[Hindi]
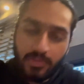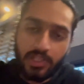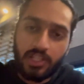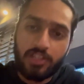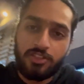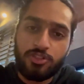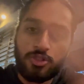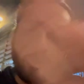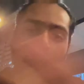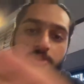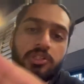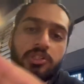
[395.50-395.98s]

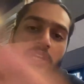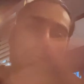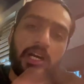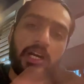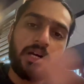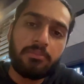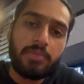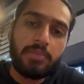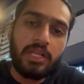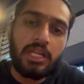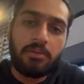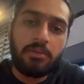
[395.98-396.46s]
जो था
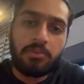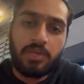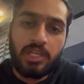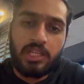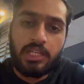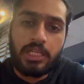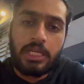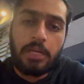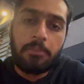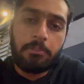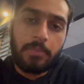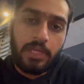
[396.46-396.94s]
मतलब कि
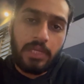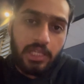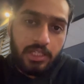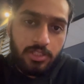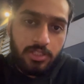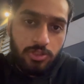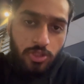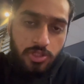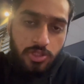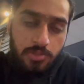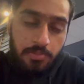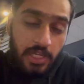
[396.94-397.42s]
इनका
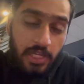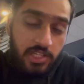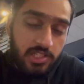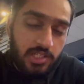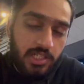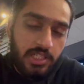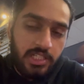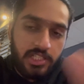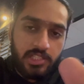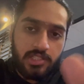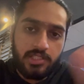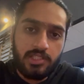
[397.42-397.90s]
मेन जो
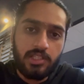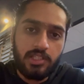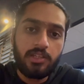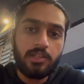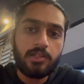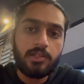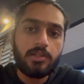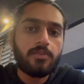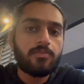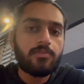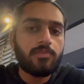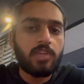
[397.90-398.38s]
स्पेशल डिश थी
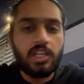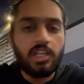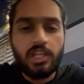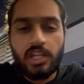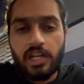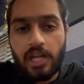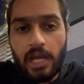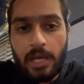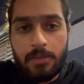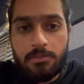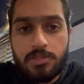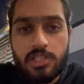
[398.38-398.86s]
इनके
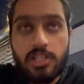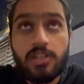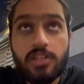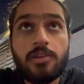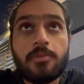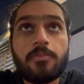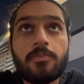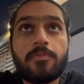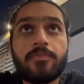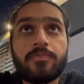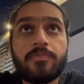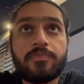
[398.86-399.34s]
नाम से
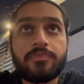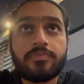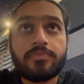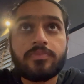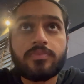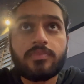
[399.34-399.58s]
नाम